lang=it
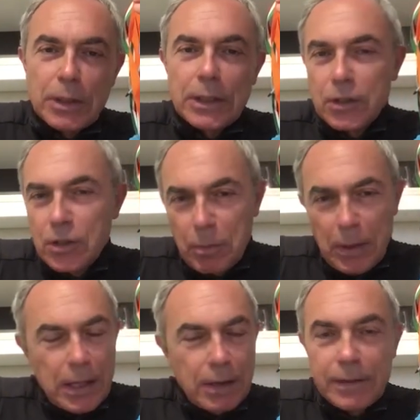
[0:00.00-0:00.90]
in
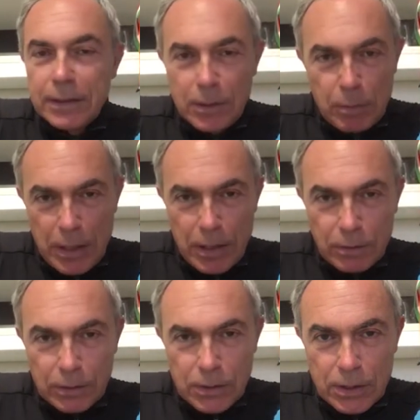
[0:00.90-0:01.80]
10.000, 20.000,
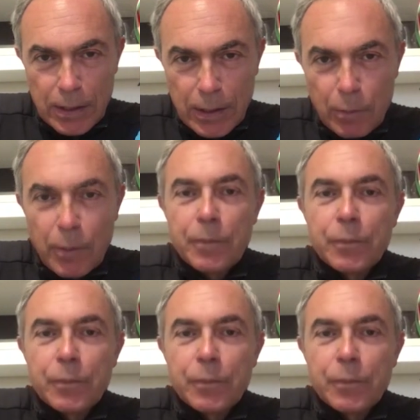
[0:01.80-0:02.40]
quanti saremo.